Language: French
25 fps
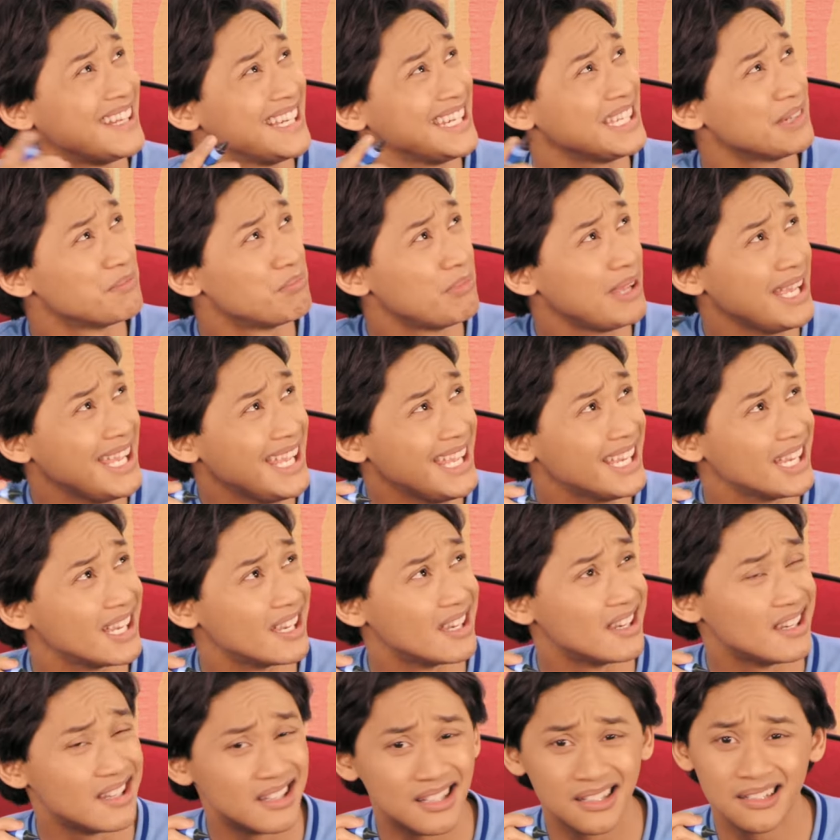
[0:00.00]
et un petit
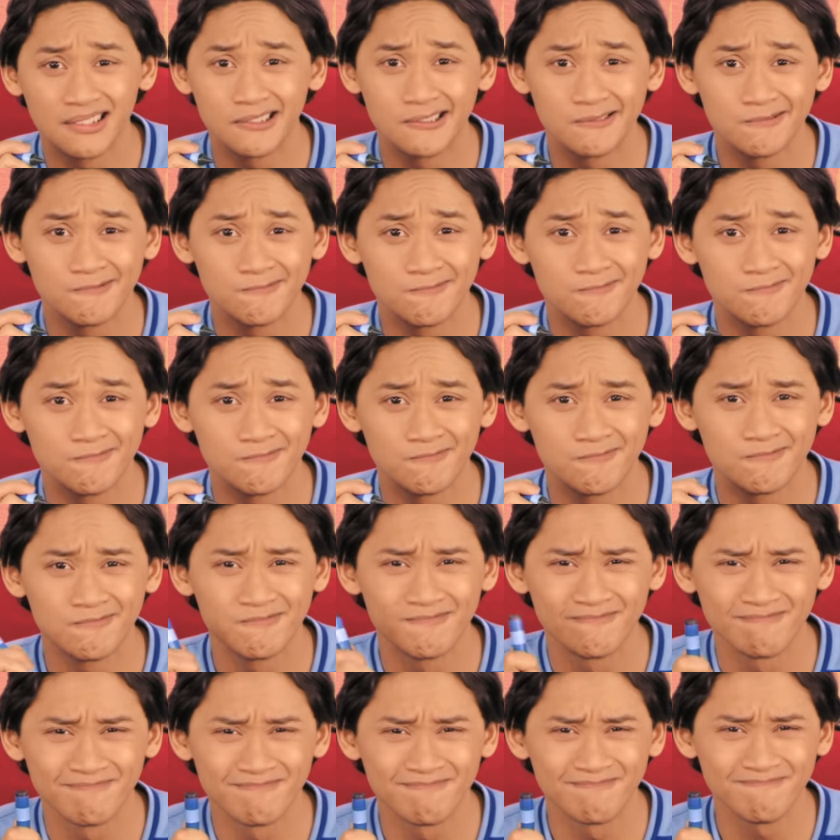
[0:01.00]
cochon.
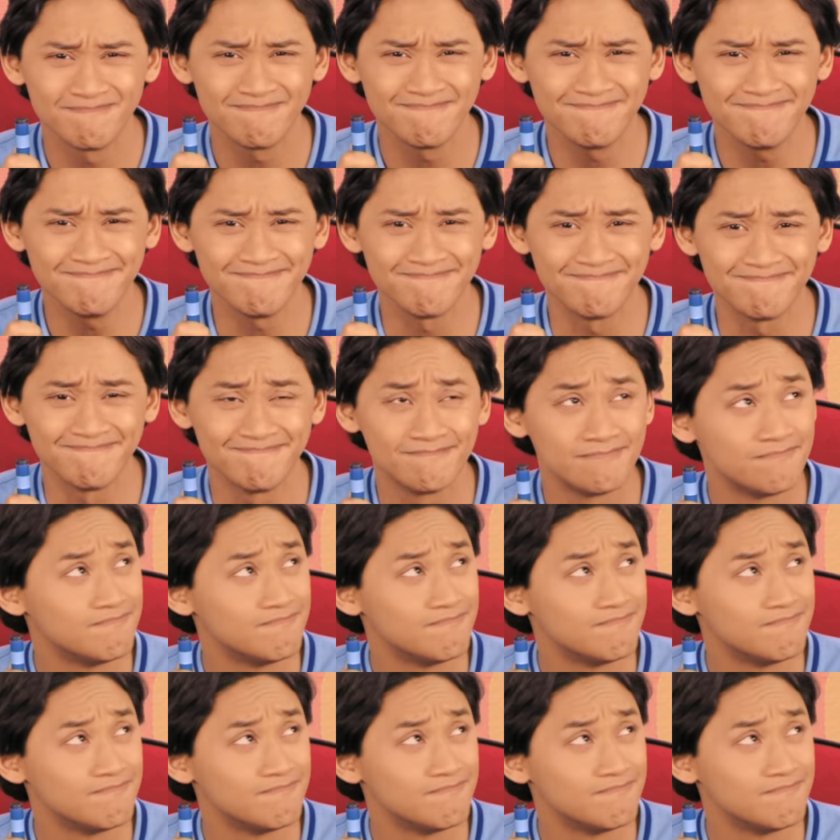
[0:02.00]
Hmm.